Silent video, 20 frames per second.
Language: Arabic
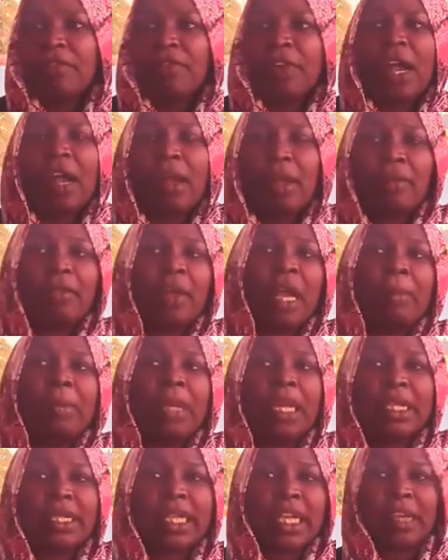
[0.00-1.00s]

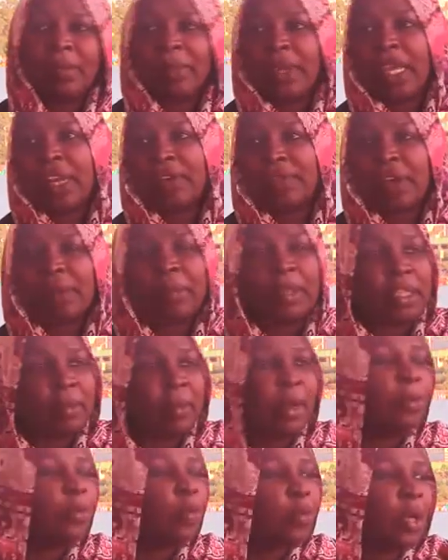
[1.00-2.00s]
فالعمليه التعليميه انا فاهمه
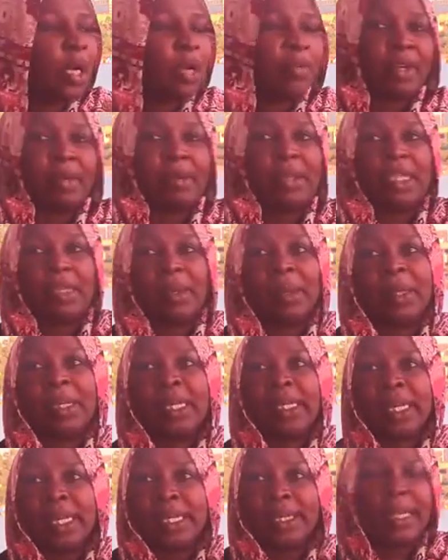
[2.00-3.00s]
تماما كلنا فاهمين
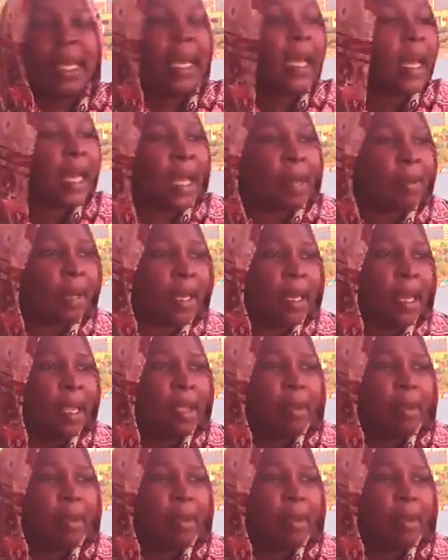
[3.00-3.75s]
تماما ان عندها علاقه